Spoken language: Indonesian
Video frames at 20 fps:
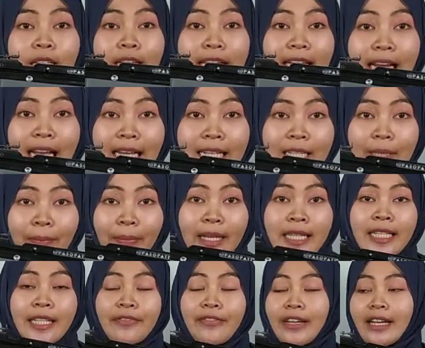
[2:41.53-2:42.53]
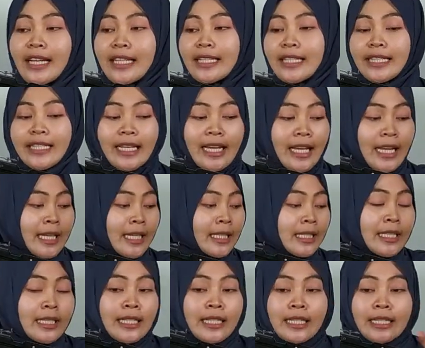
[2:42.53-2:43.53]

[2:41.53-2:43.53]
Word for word: sekilas spesifikasinya,